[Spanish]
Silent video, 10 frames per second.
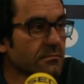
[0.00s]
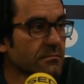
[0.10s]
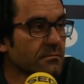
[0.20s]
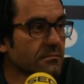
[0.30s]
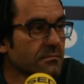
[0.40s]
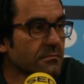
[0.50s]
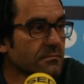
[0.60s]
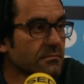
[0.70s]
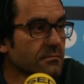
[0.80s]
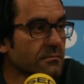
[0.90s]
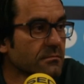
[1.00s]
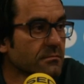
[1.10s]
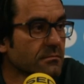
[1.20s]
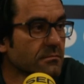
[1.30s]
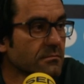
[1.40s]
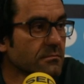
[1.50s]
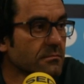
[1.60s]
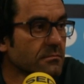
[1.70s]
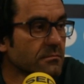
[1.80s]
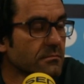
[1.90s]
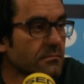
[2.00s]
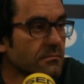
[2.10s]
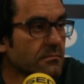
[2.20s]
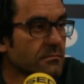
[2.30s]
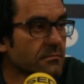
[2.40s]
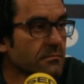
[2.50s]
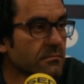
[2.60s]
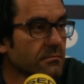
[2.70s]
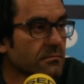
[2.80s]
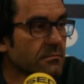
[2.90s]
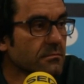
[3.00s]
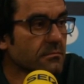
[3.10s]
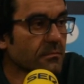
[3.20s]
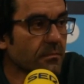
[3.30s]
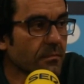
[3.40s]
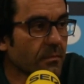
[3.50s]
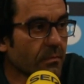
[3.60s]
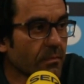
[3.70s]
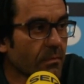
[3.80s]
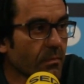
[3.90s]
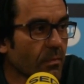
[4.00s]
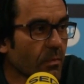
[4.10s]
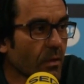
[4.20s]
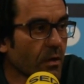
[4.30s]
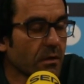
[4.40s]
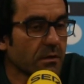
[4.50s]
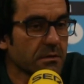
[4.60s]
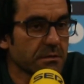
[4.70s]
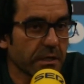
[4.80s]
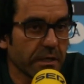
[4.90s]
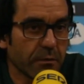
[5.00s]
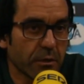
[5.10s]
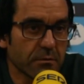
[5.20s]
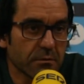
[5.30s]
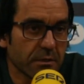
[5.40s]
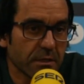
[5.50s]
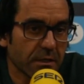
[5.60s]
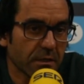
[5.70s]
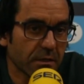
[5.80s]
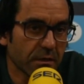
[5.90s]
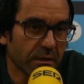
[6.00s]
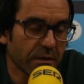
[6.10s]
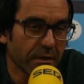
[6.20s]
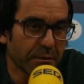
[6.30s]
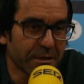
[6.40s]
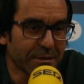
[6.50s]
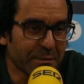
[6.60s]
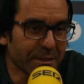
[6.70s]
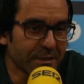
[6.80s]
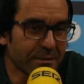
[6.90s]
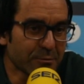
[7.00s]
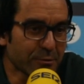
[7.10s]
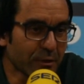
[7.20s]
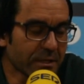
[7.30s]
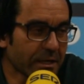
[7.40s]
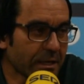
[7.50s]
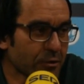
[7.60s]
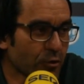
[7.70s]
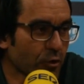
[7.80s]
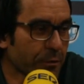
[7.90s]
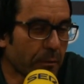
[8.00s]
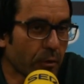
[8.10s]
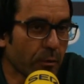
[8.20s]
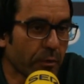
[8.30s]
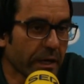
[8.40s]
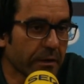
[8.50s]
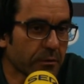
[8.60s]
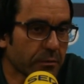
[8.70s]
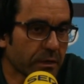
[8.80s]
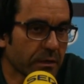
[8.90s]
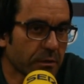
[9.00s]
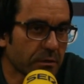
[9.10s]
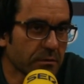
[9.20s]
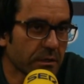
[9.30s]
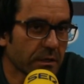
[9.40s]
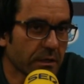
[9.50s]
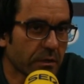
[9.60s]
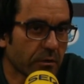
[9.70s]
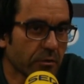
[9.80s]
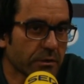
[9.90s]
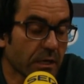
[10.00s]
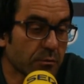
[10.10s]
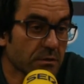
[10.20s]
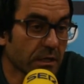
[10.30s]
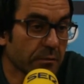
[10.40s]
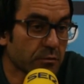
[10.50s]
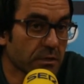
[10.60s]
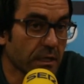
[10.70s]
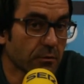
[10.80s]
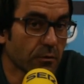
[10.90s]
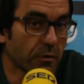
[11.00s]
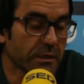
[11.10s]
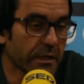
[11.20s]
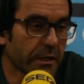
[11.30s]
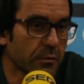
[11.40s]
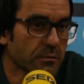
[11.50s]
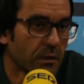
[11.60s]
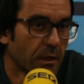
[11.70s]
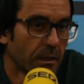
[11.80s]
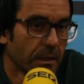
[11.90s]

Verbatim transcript: Ha habido otra vez una charla, un análisis eh, colectivo de, de, lo que falta, de lo que falla. Sí, bueno, eh, evidentemente el disgusto que tenía yo iba un poco por ahí, ¿no? Porque bueno, eh, creo que no llegamos a demostrar todo lo que tenemos.